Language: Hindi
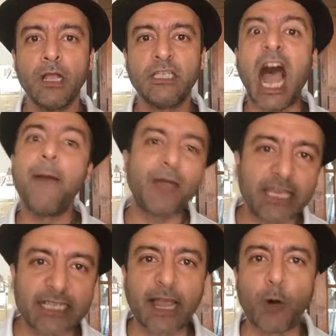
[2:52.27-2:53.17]
जहां पे
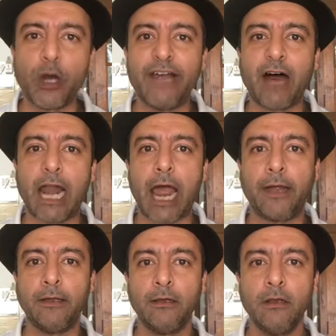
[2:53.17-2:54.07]
ये सब होने वाला है
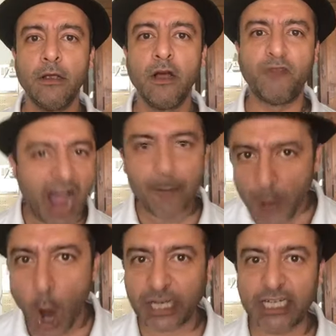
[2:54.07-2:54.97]
वहां पे
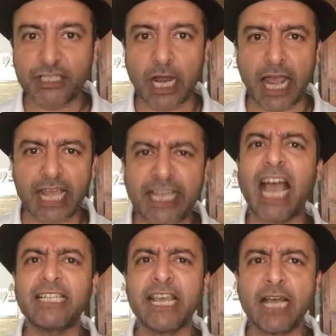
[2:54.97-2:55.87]
ऑडिट्स कराइए
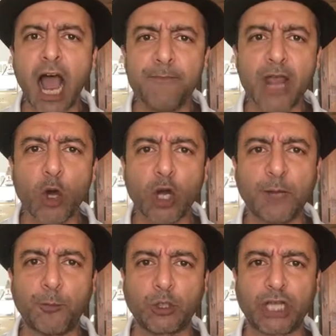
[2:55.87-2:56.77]
क्या सीखा हमने
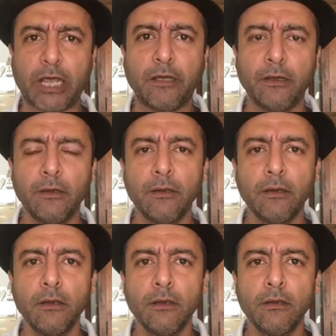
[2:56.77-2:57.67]
गोरखपुर से
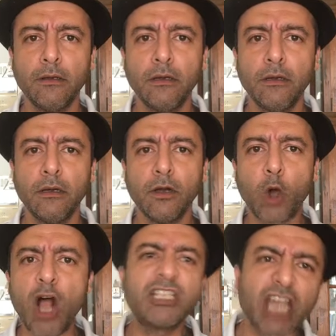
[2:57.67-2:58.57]

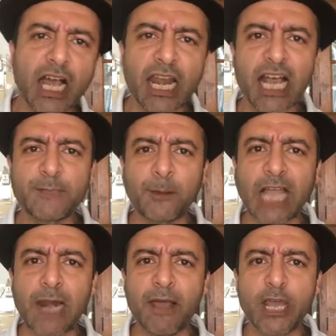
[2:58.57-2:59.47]
कौन से अगले
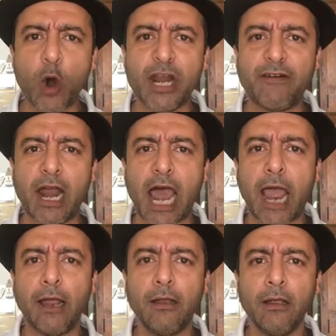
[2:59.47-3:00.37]
अस्पताल में ये होने वाला है
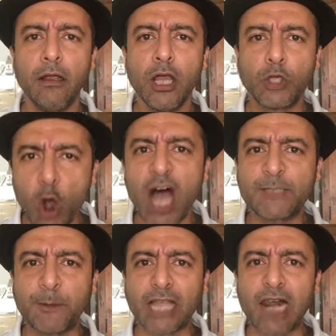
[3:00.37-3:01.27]
क्यों
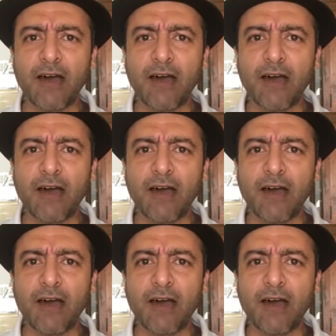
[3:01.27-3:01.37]
अस्पताल